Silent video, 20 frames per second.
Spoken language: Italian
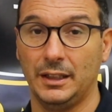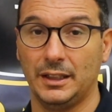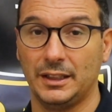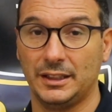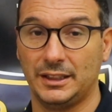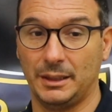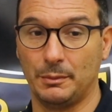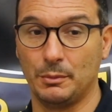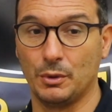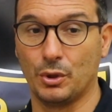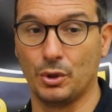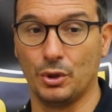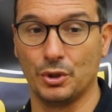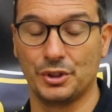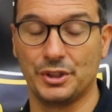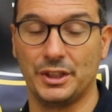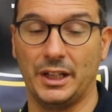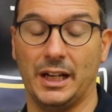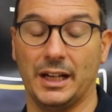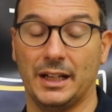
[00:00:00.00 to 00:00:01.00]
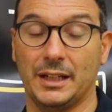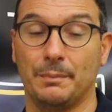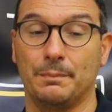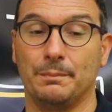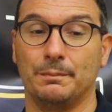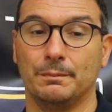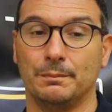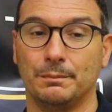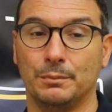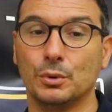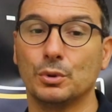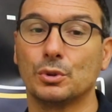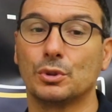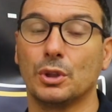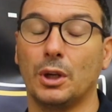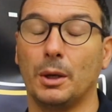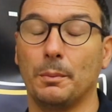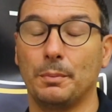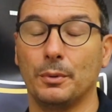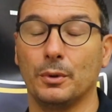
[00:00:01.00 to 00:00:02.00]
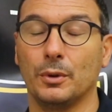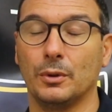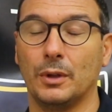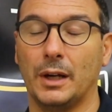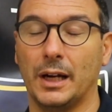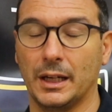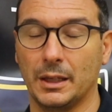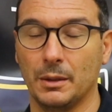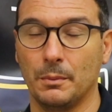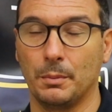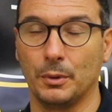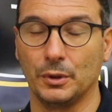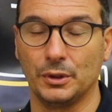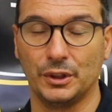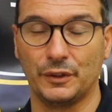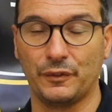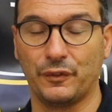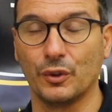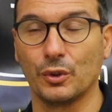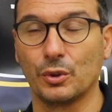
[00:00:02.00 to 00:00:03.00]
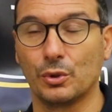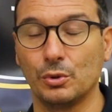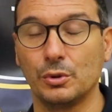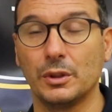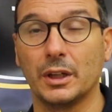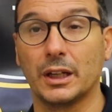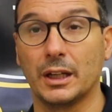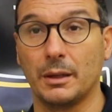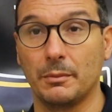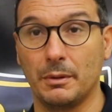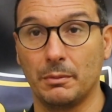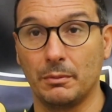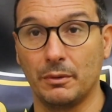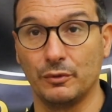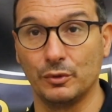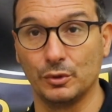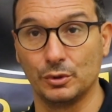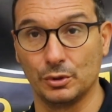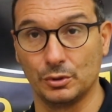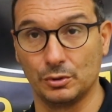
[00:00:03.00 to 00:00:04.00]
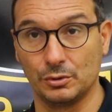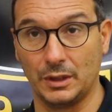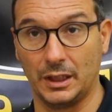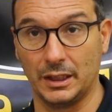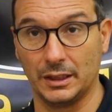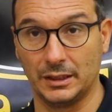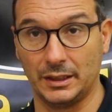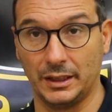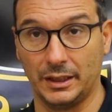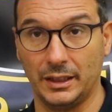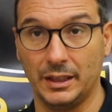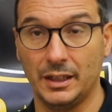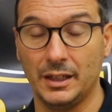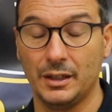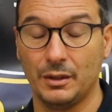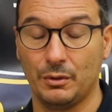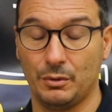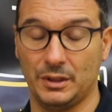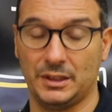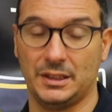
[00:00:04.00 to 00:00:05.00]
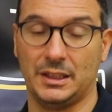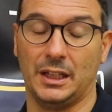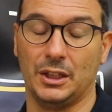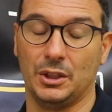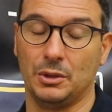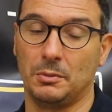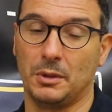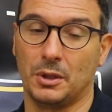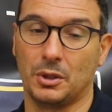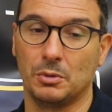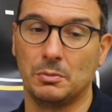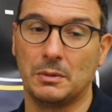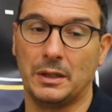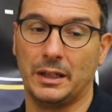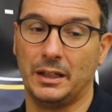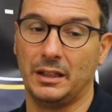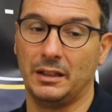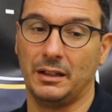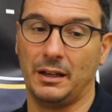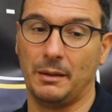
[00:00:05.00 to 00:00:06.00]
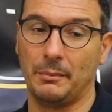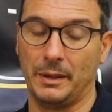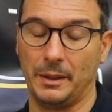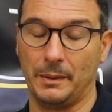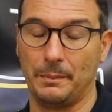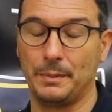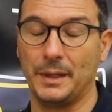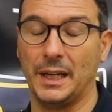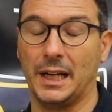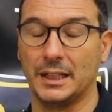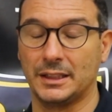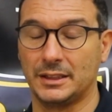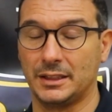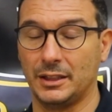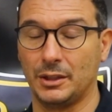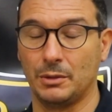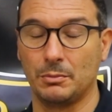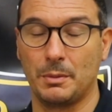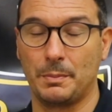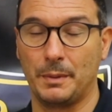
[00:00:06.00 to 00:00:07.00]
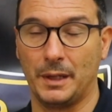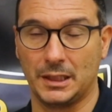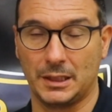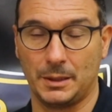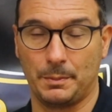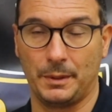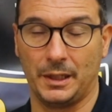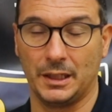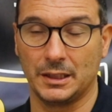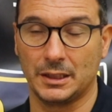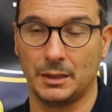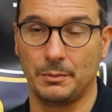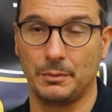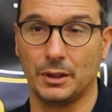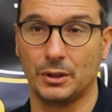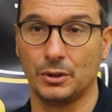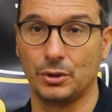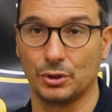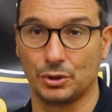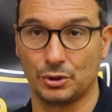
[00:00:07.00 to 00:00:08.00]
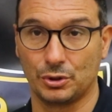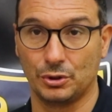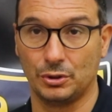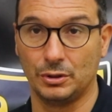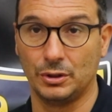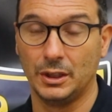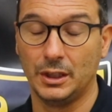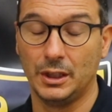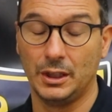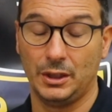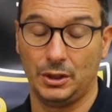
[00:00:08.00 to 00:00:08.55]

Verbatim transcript: siamo consci anche purtroppo anche un po' di sfortuna che abbiamo avuto durante quest'anno, ma come a me piace, non mi piace piangermi addosso,